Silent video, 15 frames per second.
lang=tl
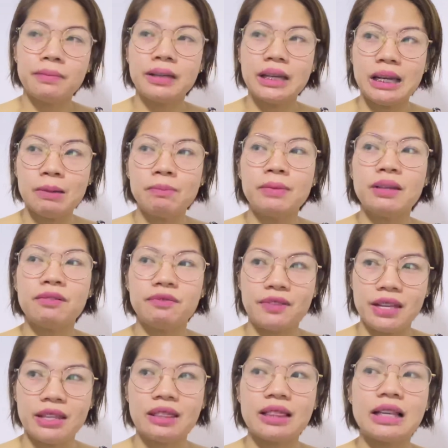keep the
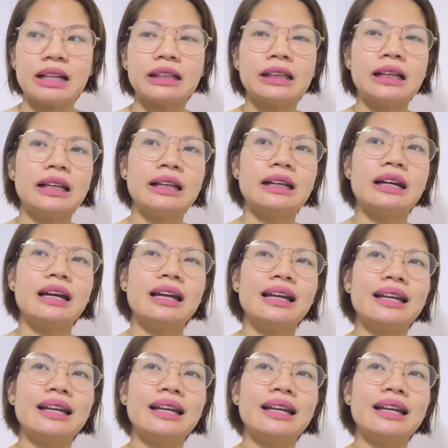faith lang talaga